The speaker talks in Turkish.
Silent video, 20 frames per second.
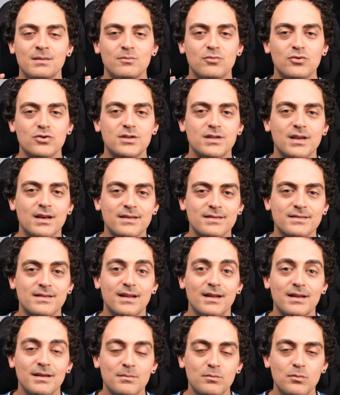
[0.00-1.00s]
bu
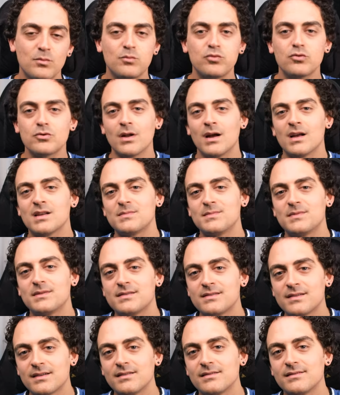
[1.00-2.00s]
cihazda bu tarz bir
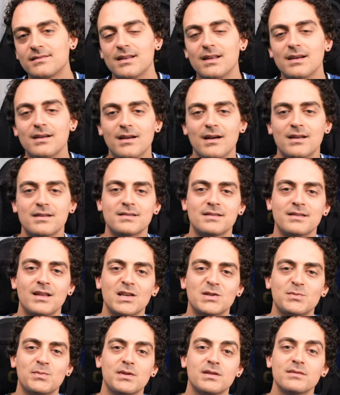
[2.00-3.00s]
sıkıntıyla
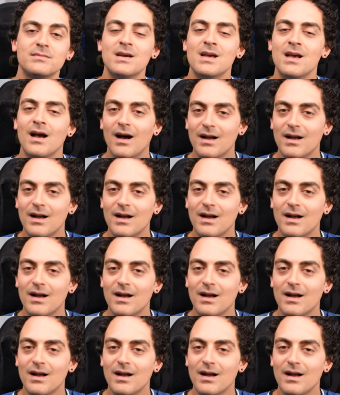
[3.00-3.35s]
karşılaşmadım.